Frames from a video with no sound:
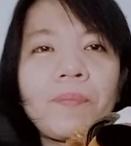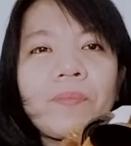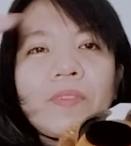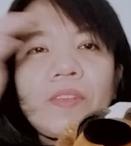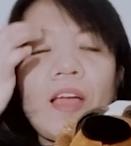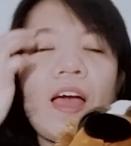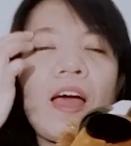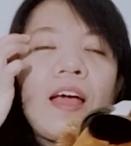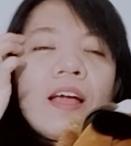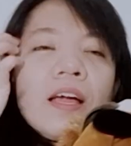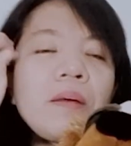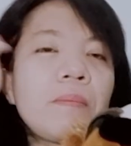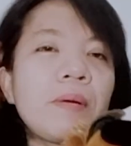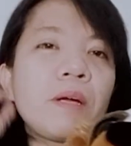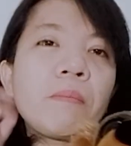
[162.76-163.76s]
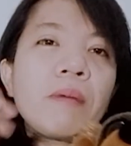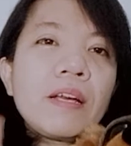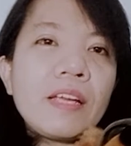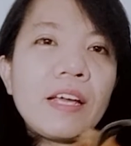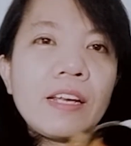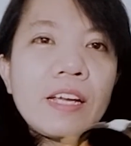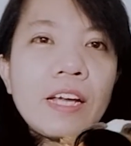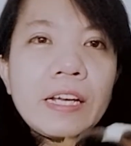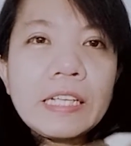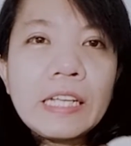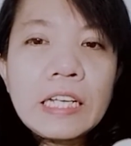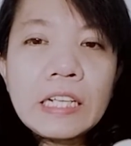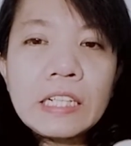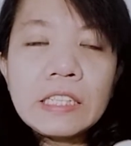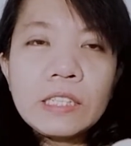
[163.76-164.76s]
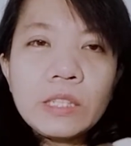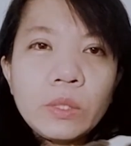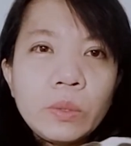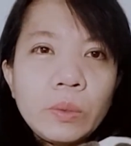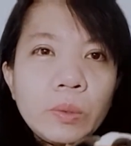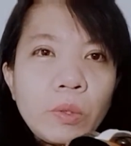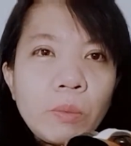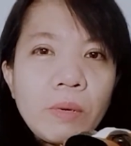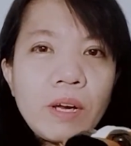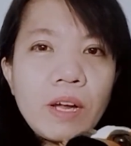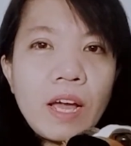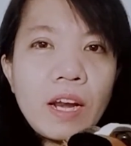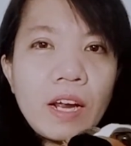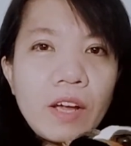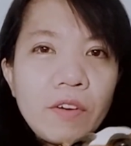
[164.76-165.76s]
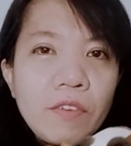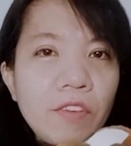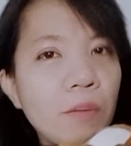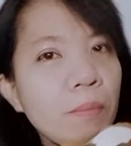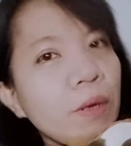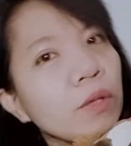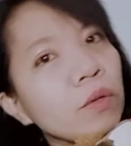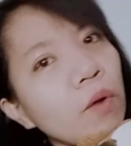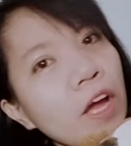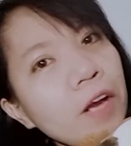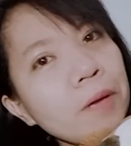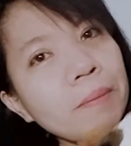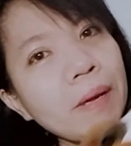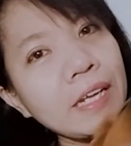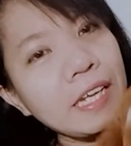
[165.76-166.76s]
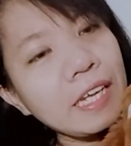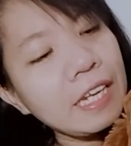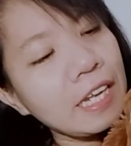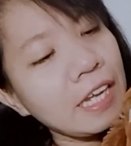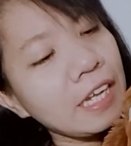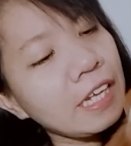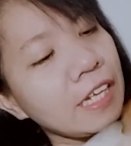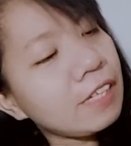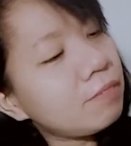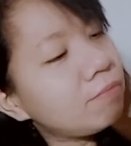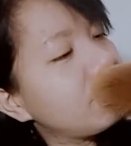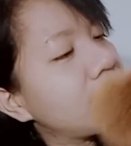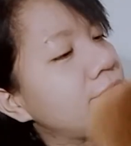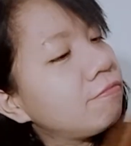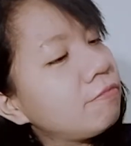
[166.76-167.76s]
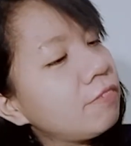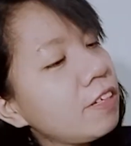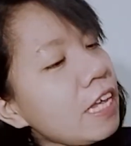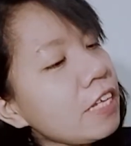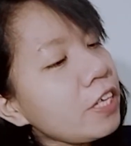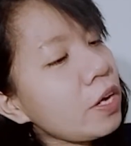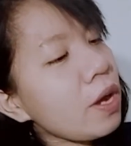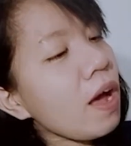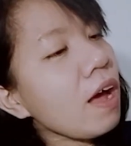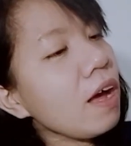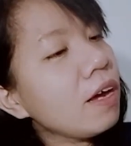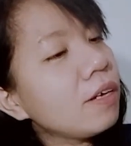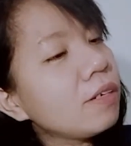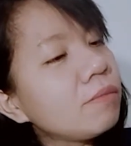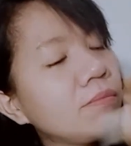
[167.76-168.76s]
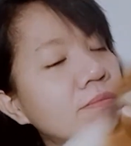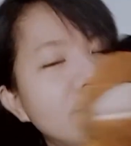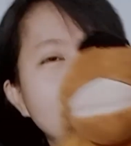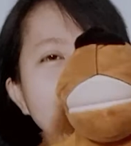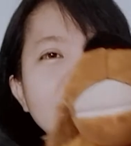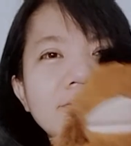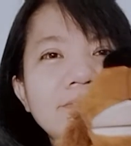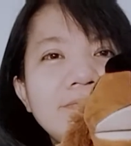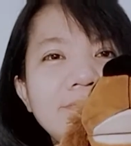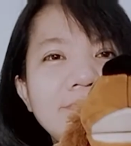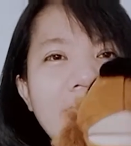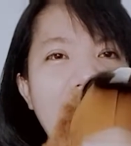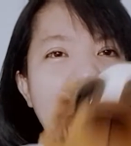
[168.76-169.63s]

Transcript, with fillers: akan menemani adik-adik untuk mendengarkan firman Tuhan pagi ini. Ya Chico. Halo